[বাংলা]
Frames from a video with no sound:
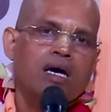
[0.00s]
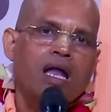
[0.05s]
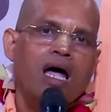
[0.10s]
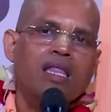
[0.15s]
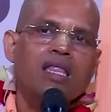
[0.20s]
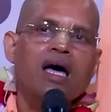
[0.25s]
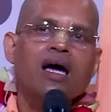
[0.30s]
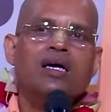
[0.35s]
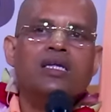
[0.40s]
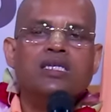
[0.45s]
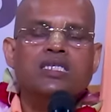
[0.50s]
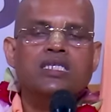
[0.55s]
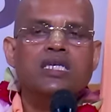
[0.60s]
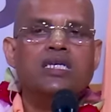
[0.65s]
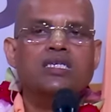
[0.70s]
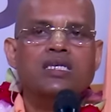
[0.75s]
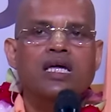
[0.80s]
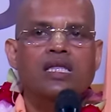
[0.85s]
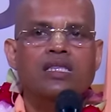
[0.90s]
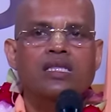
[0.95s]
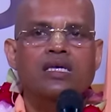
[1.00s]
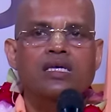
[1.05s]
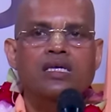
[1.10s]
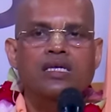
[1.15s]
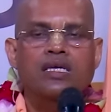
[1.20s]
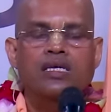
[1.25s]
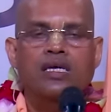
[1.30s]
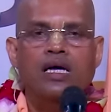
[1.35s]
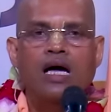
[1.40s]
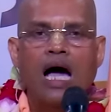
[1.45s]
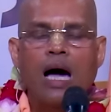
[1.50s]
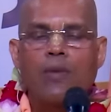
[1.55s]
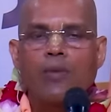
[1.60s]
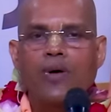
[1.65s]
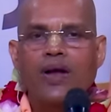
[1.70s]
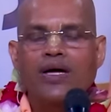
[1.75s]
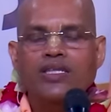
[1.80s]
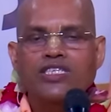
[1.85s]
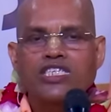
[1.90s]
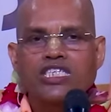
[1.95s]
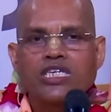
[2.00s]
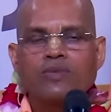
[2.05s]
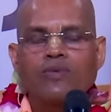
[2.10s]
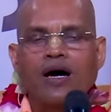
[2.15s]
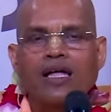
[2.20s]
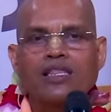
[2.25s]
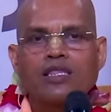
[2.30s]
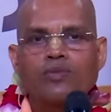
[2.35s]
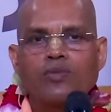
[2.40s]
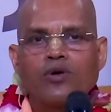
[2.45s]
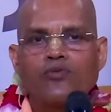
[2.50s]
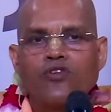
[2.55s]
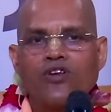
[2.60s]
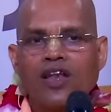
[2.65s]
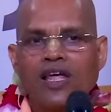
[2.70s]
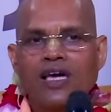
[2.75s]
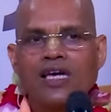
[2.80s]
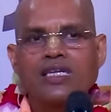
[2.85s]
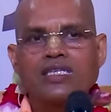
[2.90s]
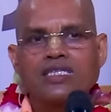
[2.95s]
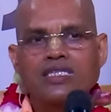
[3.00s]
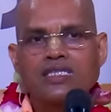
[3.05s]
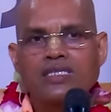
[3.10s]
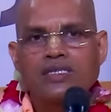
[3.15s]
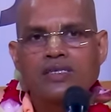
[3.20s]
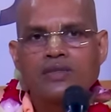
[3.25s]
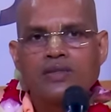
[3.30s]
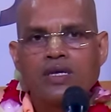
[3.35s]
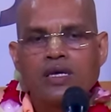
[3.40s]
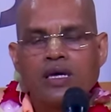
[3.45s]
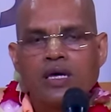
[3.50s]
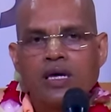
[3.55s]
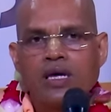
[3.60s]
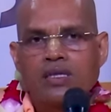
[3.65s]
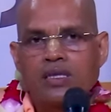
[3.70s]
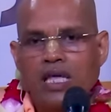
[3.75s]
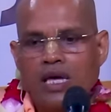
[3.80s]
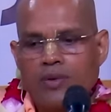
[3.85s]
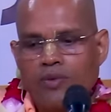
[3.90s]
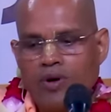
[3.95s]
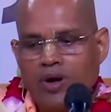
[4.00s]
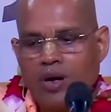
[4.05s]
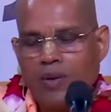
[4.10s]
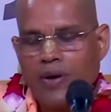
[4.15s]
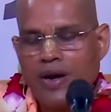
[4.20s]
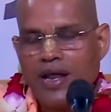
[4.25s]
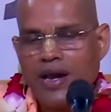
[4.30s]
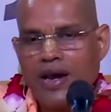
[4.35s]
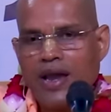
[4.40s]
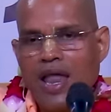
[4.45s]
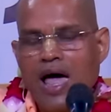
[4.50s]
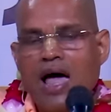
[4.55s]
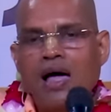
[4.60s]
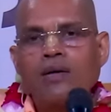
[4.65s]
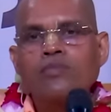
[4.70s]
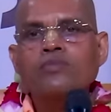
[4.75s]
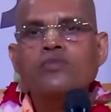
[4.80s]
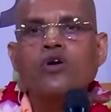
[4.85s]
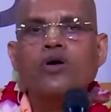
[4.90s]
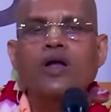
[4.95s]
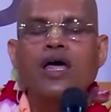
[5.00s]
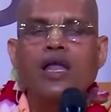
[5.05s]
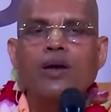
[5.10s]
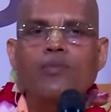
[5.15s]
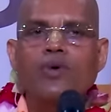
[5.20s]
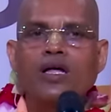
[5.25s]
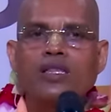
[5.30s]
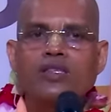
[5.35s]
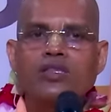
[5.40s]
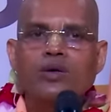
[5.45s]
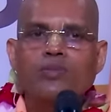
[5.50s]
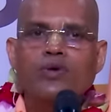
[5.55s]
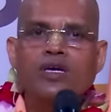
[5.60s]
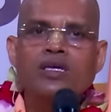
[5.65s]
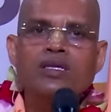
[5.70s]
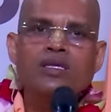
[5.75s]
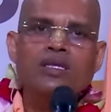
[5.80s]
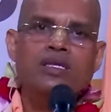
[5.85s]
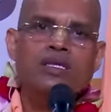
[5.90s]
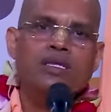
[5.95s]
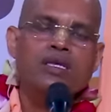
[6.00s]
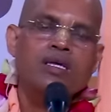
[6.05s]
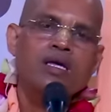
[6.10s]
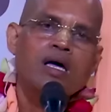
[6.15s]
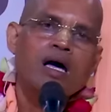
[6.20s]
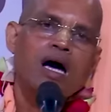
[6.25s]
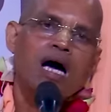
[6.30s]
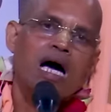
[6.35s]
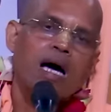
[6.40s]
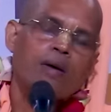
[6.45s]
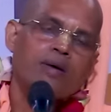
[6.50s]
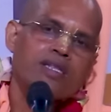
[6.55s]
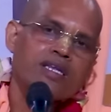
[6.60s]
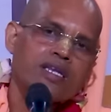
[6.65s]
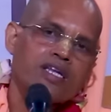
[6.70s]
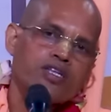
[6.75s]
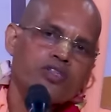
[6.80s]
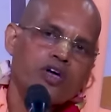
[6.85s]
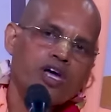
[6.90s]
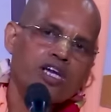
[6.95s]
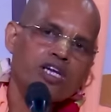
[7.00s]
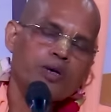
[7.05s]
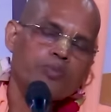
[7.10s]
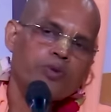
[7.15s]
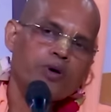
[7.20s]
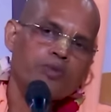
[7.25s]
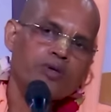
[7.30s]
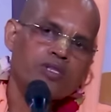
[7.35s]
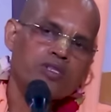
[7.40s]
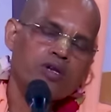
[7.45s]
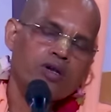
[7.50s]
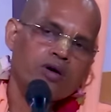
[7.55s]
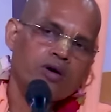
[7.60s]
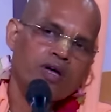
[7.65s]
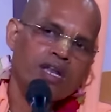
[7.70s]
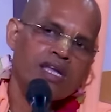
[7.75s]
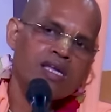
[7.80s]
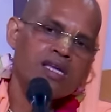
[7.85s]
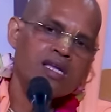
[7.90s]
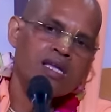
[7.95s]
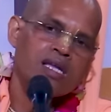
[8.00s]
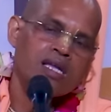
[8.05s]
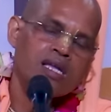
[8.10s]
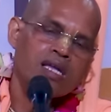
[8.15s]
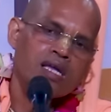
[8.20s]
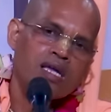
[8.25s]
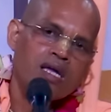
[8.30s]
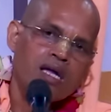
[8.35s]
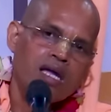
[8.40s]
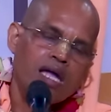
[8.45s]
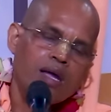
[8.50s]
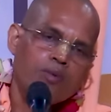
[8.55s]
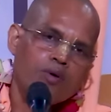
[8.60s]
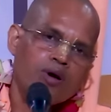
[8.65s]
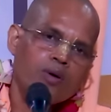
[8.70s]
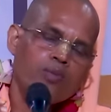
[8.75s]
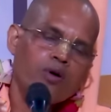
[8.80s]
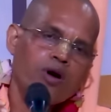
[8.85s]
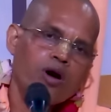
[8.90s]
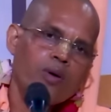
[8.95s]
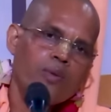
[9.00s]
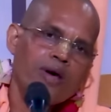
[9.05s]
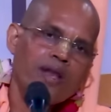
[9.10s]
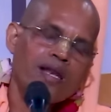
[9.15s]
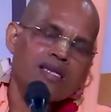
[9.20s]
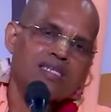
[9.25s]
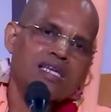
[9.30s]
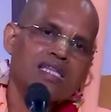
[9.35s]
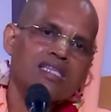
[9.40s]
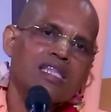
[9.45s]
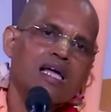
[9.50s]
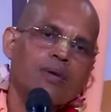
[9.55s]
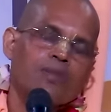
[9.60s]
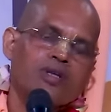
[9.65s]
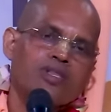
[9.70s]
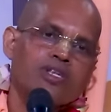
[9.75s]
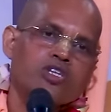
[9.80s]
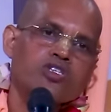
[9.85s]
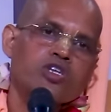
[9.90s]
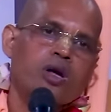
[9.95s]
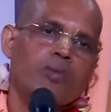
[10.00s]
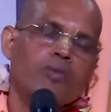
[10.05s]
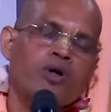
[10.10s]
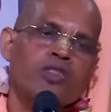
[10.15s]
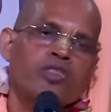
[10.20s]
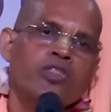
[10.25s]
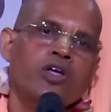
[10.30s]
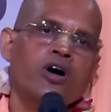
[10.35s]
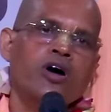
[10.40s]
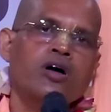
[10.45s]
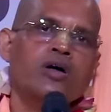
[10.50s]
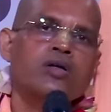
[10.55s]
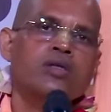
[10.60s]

রাধাকৃষ্ণের সাথে আমরা জীব আত্মা ভুলে গেছি তাই ভগবানের নাম করার মাধ্যমে আমাদের হৃদয়কে পবিত্র করেই এবং ভগবানের সাথে আমাদের সম্বন্ধ